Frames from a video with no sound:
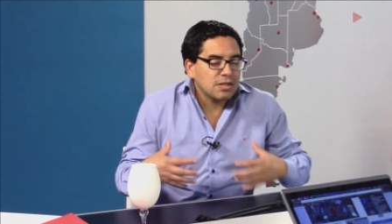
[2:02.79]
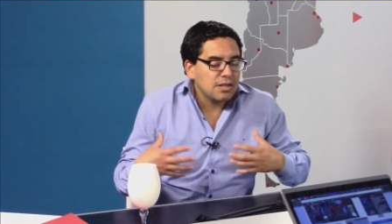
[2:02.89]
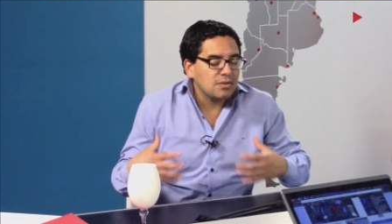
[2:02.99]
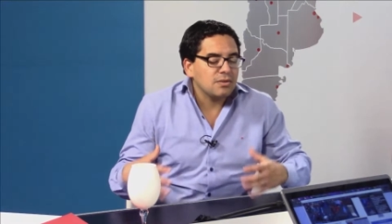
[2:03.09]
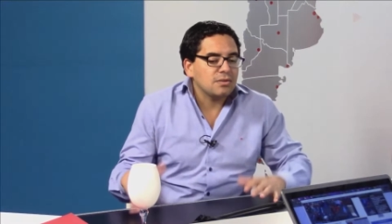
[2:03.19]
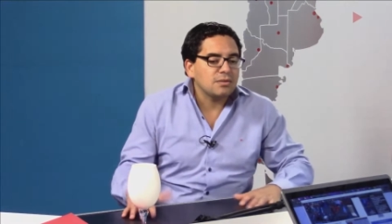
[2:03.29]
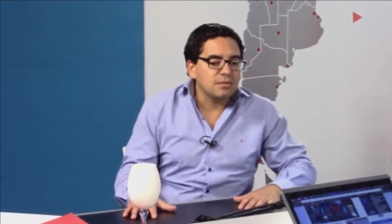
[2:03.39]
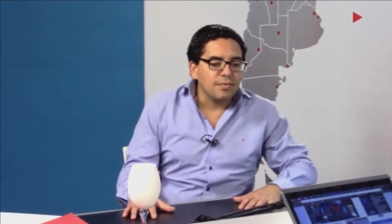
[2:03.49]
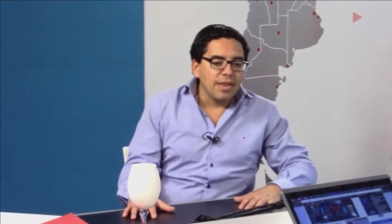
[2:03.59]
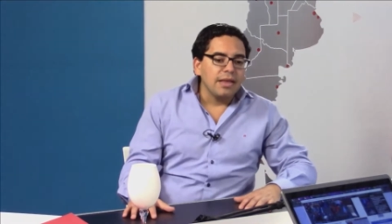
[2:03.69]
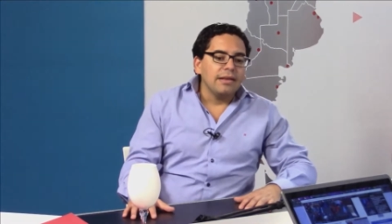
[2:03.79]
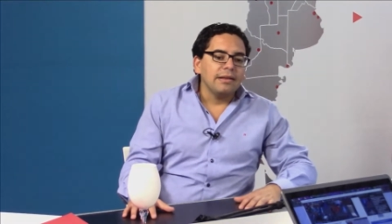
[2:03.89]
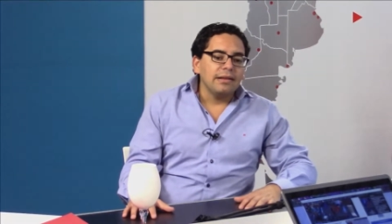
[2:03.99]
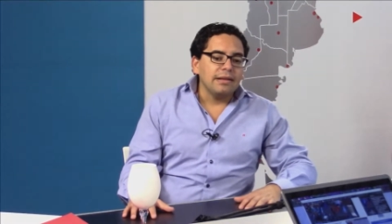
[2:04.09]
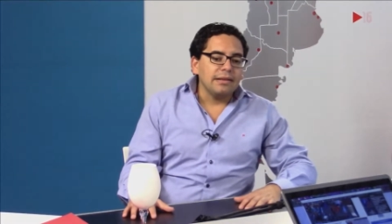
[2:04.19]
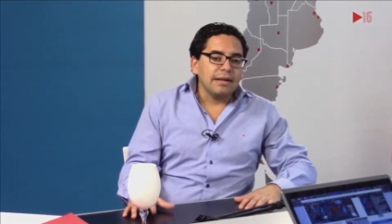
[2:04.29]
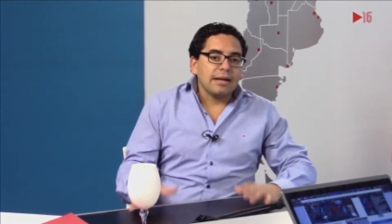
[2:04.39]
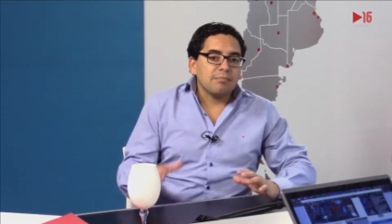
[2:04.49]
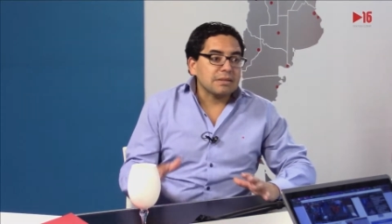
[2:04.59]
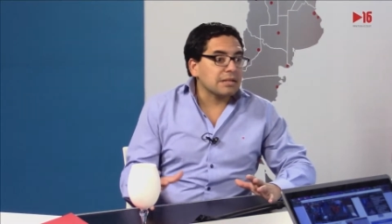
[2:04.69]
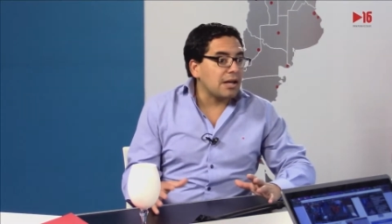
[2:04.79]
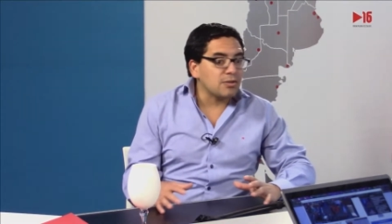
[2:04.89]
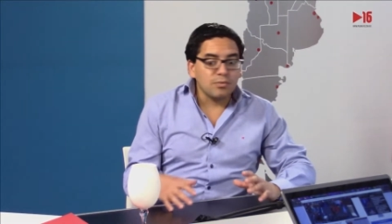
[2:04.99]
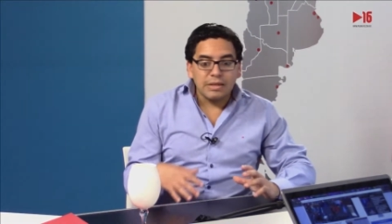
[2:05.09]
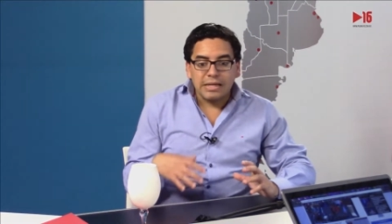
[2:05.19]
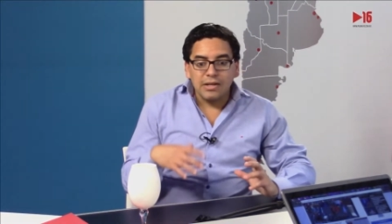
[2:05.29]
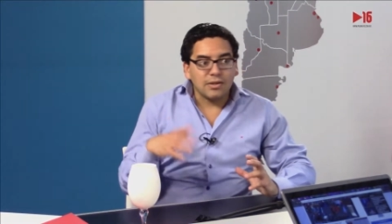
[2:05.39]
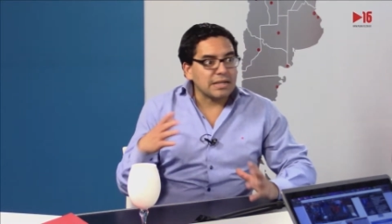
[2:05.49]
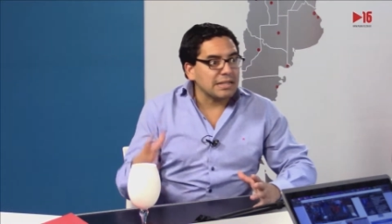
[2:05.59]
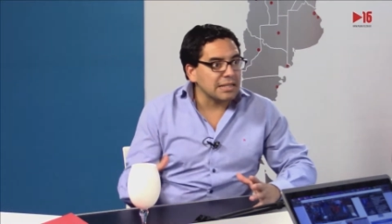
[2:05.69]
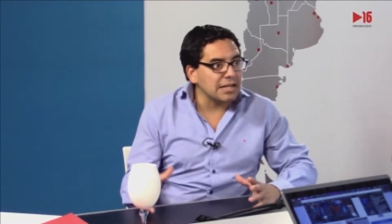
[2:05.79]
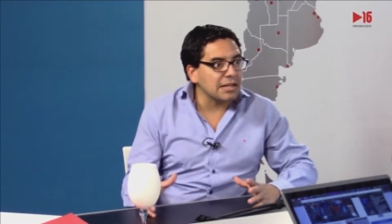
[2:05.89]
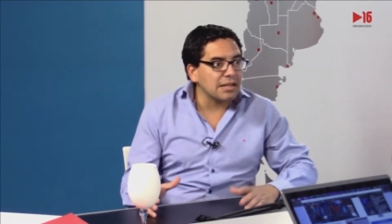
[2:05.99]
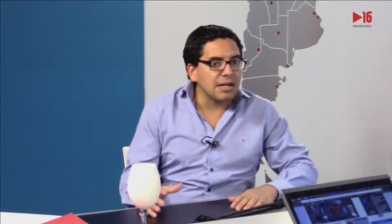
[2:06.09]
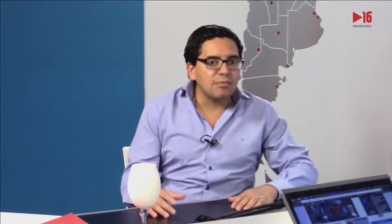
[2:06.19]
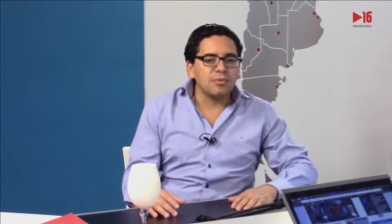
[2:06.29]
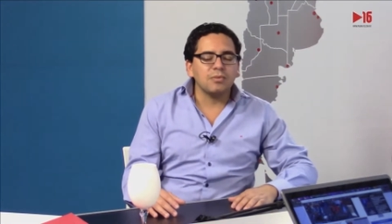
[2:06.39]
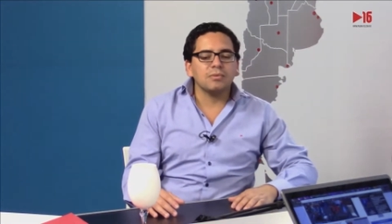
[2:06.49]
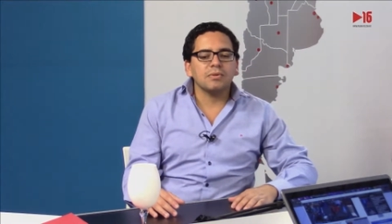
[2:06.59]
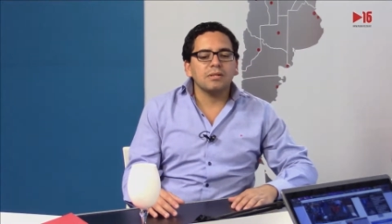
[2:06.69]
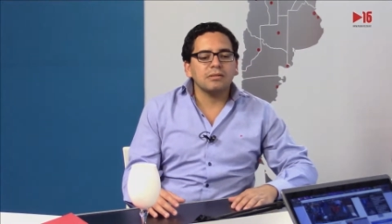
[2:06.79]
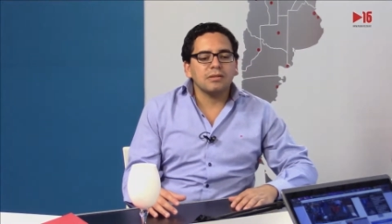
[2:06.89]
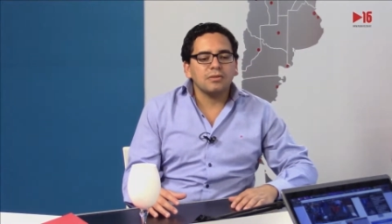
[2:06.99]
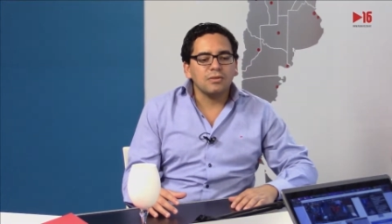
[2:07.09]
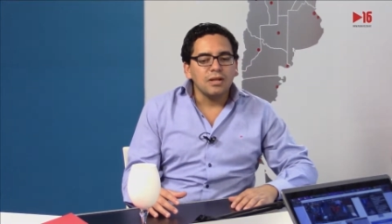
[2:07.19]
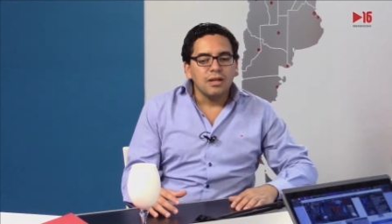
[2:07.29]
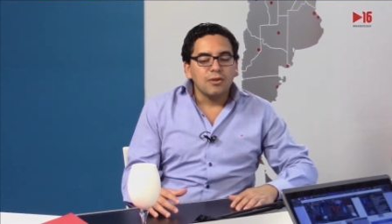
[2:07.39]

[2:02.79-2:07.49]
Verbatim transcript: quiero eh, dejar pasar o no me quiero rendir, digamos, uno dice no,